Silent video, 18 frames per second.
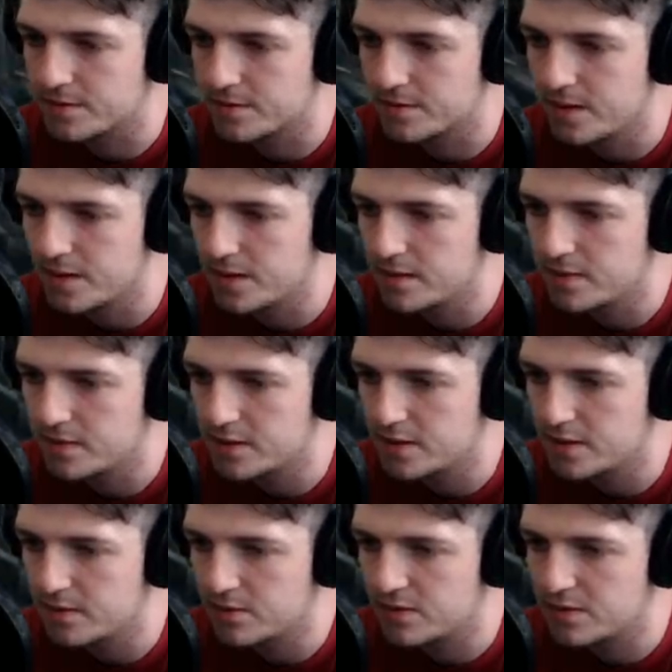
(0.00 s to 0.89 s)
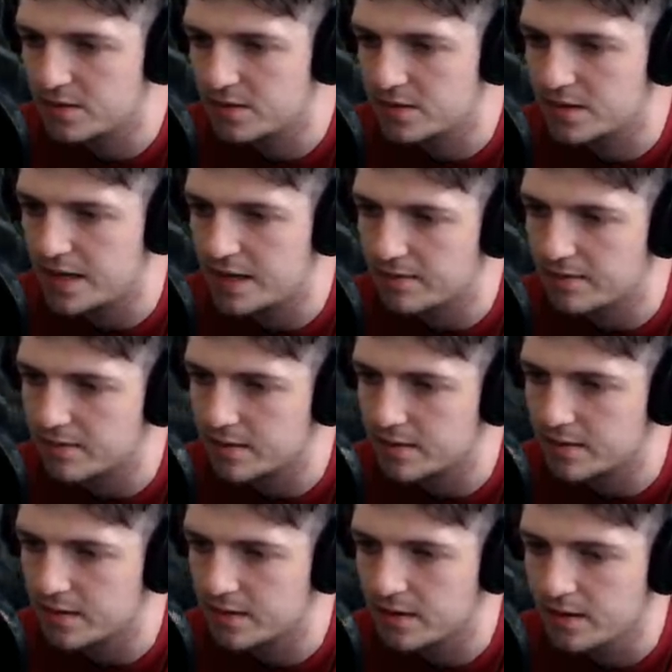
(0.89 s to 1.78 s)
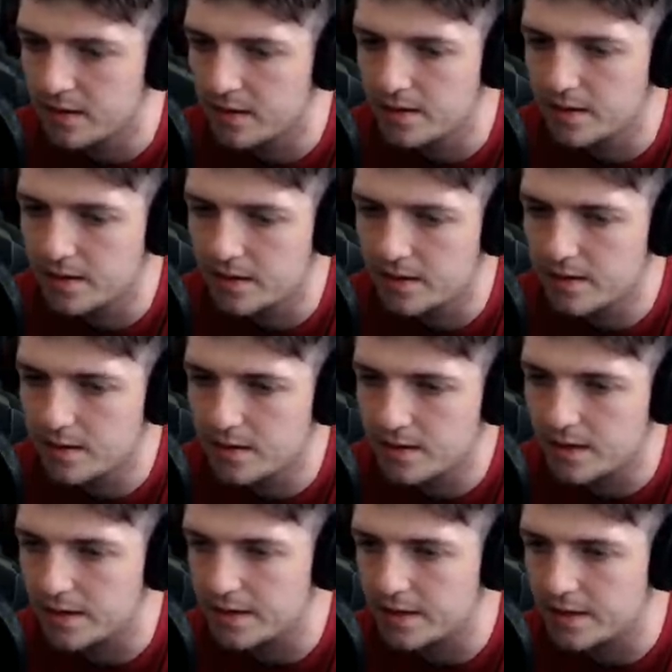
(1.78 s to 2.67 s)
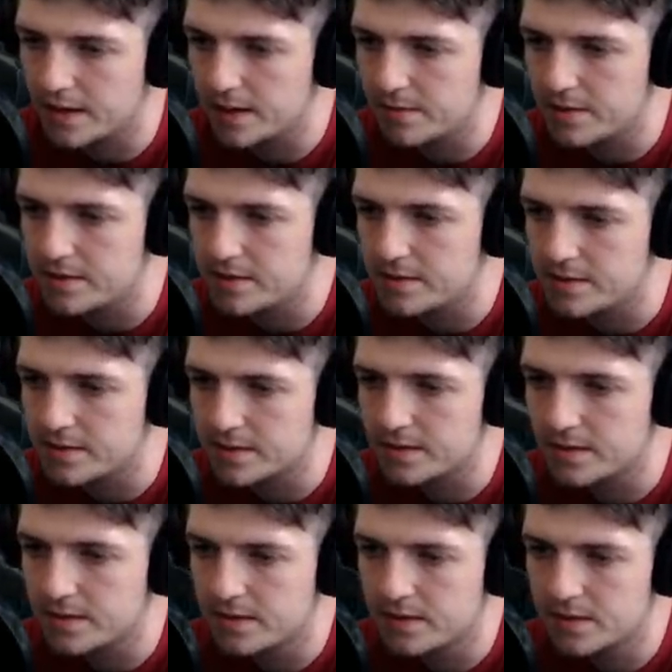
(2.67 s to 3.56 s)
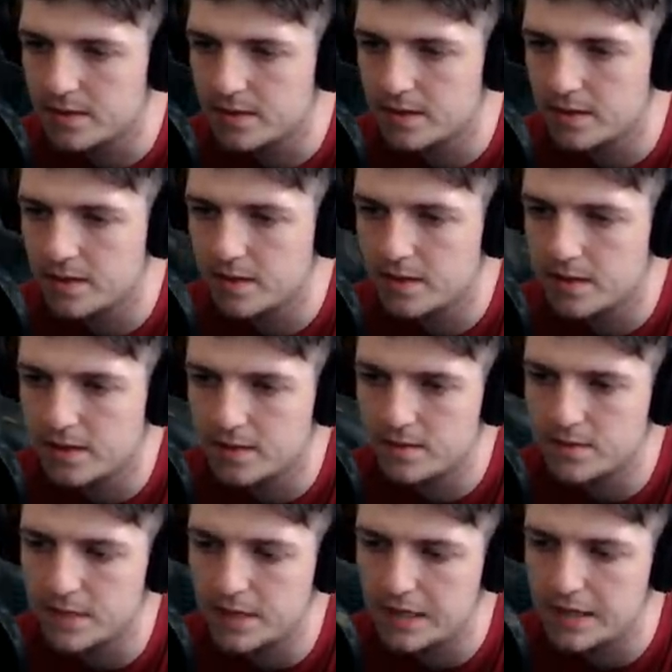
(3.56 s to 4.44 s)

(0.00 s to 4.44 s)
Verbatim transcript: nadzwyczajnym świecie downy. A nie najemnicy. Tyle w